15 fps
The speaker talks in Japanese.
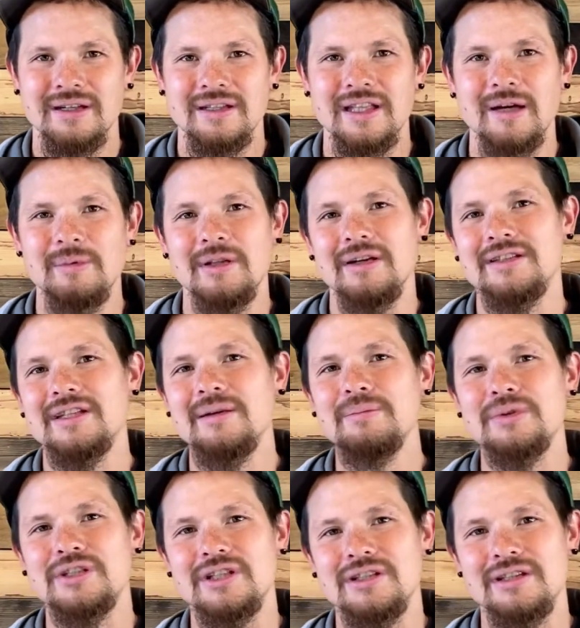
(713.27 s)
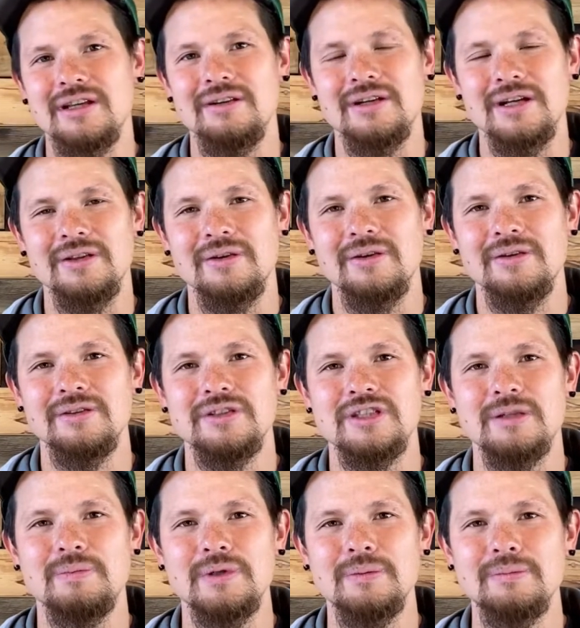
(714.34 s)
ダビデは全部知っているけど、
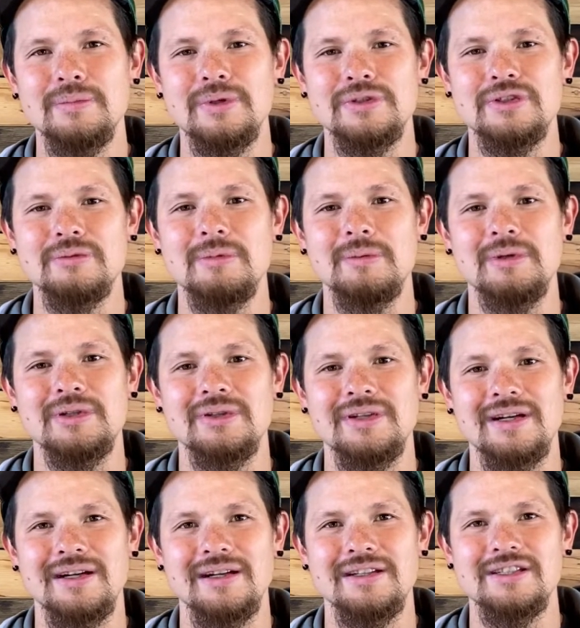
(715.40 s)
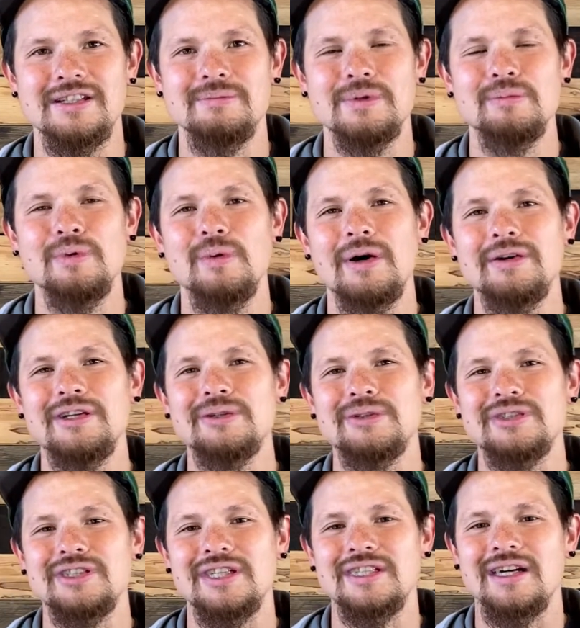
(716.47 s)
自分も罪人だから、自分も悪いこと
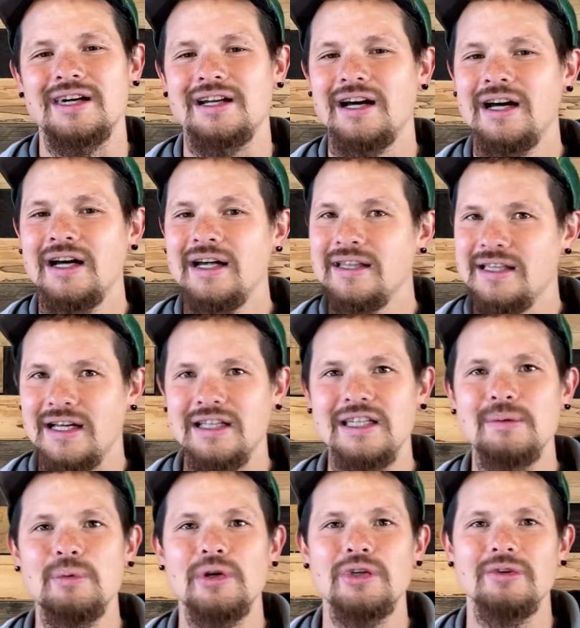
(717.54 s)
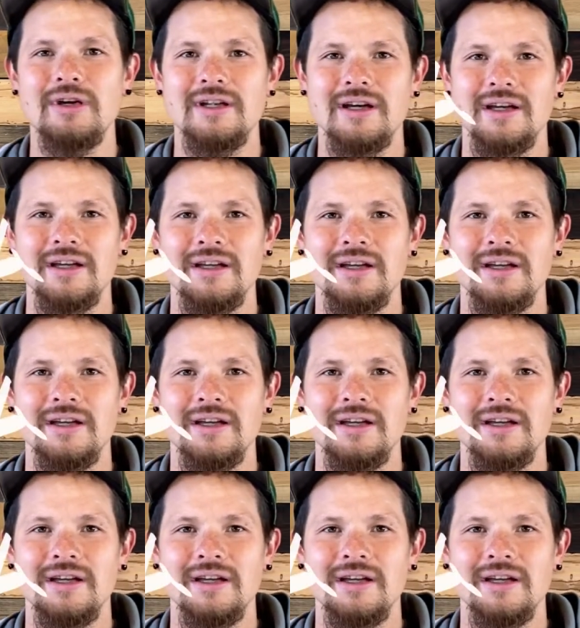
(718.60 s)
してきたから何にも言えない。